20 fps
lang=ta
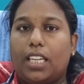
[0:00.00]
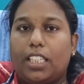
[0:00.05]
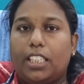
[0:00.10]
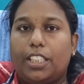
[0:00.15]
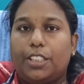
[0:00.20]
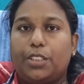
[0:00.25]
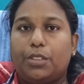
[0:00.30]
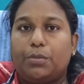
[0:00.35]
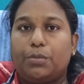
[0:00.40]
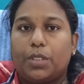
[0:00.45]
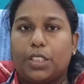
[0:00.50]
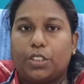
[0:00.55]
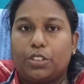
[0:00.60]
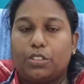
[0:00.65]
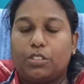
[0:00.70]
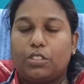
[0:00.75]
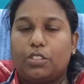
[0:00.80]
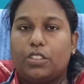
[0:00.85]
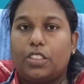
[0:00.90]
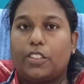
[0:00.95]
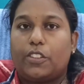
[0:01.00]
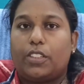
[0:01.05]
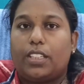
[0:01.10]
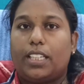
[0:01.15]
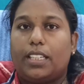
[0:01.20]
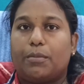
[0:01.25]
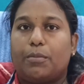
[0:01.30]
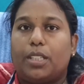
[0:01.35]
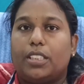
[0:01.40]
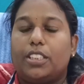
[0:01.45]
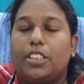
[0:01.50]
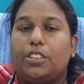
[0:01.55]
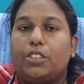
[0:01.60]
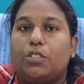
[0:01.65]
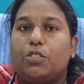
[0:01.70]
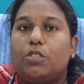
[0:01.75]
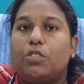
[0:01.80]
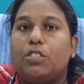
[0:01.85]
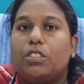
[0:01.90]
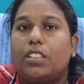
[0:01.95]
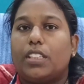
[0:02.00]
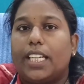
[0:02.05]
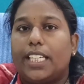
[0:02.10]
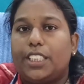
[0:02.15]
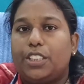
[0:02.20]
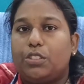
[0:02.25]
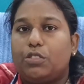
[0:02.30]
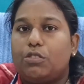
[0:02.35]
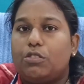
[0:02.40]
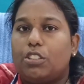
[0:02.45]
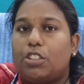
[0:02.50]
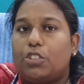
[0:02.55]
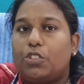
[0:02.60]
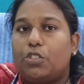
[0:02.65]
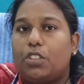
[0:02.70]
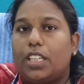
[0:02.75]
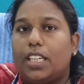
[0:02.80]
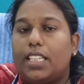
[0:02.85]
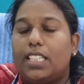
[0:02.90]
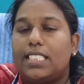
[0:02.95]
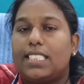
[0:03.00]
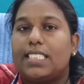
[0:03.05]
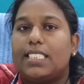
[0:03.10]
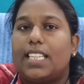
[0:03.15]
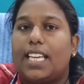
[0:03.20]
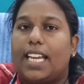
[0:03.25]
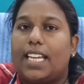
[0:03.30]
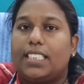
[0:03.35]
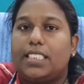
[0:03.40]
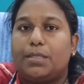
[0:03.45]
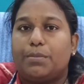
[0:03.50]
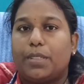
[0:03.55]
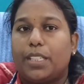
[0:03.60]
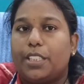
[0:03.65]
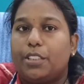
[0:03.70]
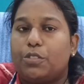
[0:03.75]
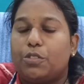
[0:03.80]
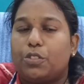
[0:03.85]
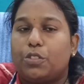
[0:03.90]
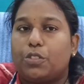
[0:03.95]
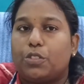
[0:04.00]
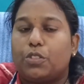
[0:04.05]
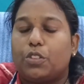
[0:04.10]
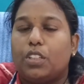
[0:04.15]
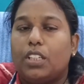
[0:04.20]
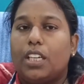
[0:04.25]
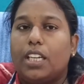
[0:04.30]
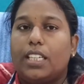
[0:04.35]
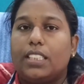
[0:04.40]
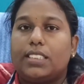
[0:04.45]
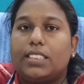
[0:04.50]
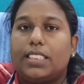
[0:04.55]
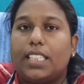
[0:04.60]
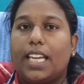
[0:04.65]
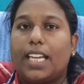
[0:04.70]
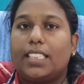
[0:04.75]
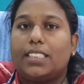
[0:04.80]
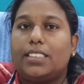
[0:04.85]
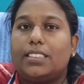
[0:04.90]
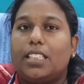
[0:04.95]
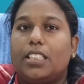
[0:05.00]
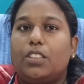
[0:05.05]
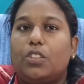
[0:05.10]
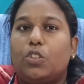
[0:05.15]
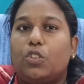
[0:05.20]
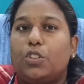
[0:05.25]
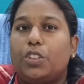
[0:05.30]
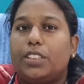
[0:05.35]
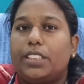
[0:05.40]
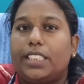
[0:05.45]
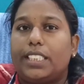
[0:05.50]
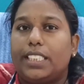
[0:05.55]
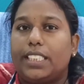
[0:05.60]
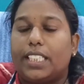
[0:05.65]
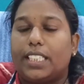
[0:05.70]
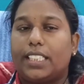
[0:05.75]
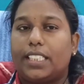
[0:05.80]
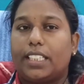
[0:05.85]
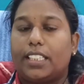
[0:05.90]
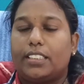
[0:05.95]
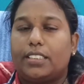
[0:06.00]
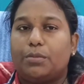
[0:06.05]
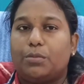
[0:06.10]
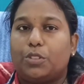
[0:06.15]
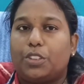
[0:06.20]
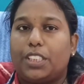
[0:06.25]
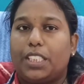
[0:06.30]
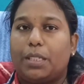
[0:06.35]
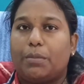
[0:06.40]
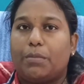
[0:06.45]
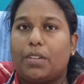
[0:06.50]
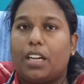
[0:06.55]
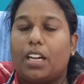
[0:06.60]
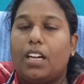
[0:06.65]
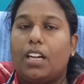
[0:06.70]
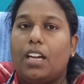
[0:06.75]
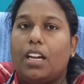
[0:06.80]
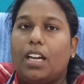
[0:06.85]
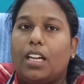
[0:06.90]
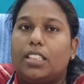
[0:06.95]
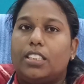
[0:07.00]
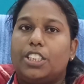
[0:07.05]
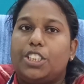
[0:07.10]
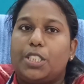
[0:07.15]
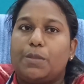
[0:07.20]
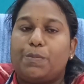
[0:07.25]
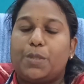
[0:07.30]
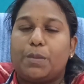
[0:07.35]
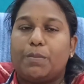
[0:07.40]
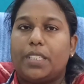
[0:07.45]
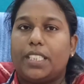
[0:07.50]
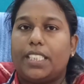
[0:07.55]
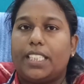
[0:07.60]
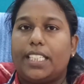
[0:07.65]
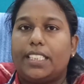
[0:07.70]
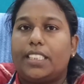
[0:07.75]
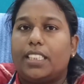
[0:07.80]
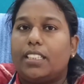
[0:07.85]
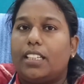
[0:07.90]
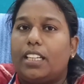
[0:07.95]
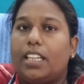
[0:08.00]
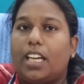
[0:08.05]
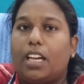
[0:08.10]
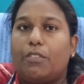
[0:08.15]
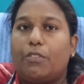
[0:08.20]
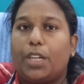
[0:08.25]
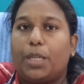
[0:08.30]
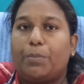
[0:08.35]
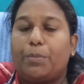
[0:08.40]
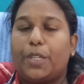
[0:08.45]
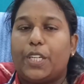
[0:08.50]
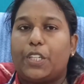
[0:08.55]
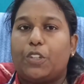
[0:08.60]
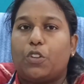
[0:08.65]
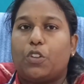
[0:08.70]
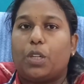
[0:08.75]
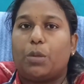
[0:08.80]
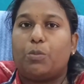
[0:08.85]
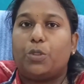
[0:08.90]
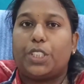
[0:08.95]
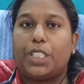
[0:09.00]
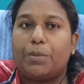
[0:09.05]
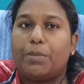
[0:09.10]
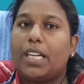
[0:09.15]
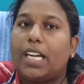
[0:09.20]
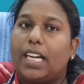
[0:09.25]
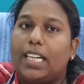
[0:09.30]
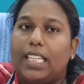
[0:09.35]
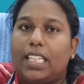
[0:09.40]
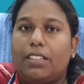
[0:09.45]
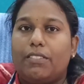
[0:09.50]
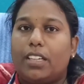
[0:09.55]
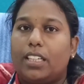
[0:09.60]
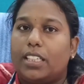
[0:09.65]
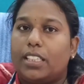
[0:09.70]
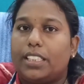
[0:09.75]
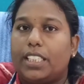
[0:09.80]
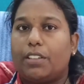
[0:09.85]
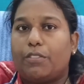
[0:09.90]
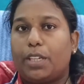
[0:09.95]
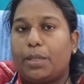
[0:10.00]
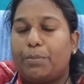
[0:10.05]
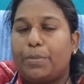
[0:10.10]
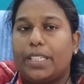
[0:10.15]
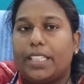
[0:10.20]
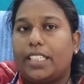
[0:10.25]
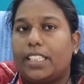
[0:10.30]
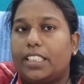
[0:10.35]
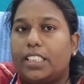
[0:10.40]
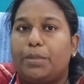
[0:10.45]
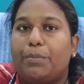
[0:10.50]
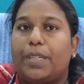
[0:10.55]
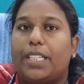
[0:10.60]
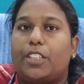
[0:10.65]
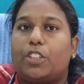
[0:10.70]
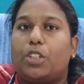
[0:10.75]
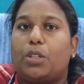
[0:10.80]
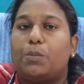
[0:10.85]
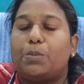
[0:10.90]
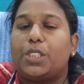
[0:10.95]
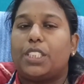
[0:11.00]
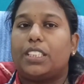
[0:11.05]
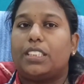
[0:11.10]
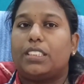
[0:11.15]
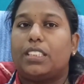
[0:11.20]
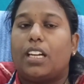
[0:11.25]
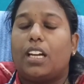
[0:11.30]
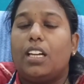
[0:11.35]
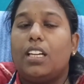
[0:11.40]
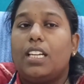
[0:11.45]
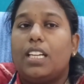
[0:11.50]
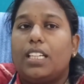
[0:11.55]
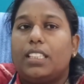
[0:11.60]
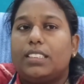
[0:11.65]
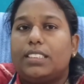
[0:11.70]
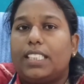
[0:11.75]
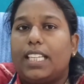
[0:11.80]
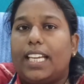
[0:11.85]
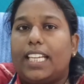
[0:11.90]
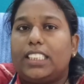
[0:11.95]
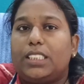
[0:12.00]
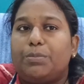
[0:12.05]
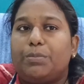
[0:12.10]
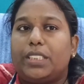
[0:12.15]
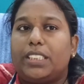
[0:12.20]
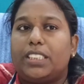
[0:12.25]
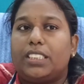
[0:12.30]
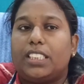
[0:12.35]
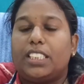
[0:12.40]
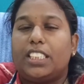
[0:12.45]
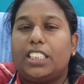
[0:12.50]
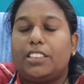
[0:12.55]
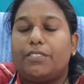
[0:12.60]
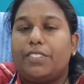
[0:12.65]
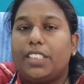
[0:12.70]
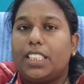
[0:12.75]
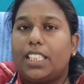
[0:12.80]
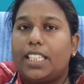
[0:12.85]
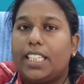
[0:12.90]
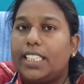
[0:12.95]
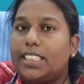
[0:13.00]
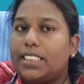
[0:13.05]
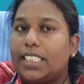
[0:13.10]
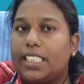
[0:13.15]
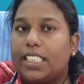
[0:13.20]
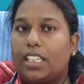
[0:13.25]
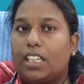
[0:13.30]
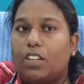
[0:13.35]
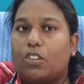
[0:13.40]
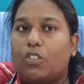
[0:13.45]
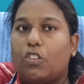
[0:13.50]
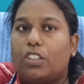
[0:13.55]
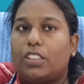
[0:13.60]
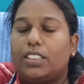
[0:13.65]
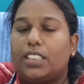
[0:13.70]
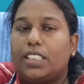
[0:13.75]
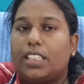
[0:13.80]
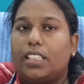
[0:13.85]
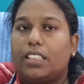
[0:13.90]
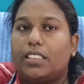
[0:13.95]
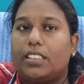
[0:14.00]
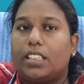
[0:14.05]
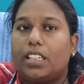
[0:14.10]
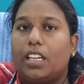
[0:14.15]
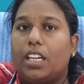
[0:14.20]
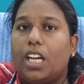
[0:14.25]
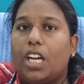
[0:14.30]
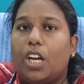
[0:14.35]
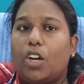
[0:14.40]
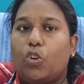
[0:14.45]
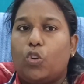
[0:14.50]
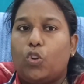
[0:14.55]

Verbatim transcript: காலையிலைக்கும் மதியத்துக்கும் நடுவில் மதியத்துக்கும் நைட்டுக்கும் நடுவில் ஸ்நாக்ஸ் மாதிரி கொடுக்கணும் ஸ்நாக்ஸ்னா நொறுக்கு தீனி கிடையாது முக்கியமாக இந்த சிப்ஸ் மாதிரி ஐட்டங்கள்லாம் அவாய்ட் பண்ணிக்கோங்க முக்கியமாக கடையில் வாங்குறதே அவாய்ட் பண்ணிக்கிறது பெட்டர் ஆப்ஷன் தான் ஸ்நாக்ஸ் மாதிரினா நீங்கள் வீட்டிலேயே செய்யலாம் குழந்தைங்களுக்கு